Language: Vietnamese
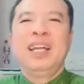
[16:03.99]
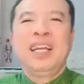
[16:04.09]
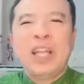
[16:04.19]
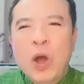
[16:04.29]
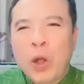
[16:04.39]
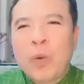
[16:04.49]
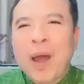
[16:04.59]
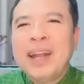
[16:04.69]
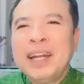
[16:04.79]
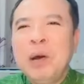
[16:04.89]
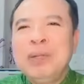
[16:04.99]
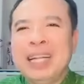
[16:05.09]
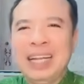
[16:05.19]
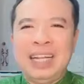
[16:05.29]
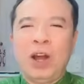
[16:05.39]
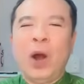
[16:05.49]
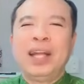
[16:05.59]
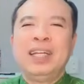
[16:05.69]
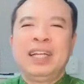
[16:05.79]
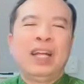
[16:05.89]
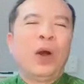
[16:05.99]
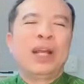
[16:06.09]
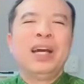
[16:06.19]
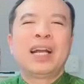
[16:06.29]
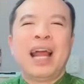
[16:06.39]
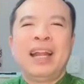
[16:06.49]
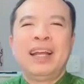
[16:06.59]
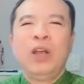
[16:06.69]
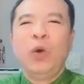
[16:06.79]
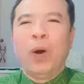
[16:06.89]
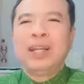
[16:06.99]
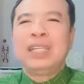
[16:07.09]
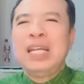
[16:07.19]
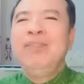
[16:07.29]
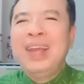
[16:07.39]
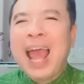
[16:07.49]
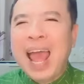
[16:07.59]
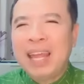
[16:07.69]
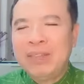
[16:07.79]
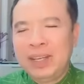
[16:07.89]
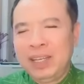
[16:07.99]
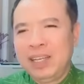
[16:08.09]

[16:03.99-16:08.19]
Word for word: người ta hỏi quán ở đâu thì lại hỏi để hỏi ngược lại là ủa cha đi với ai